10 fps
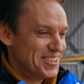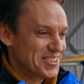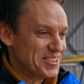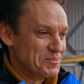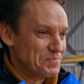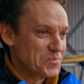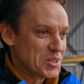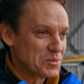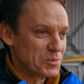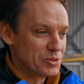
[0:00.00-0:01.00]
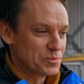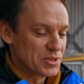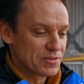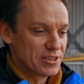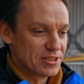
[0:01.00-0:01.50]
Да, самолет
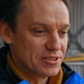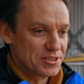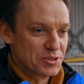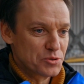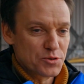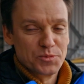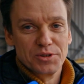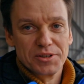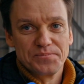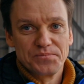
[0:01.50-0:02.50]
позволяет действительно очень много.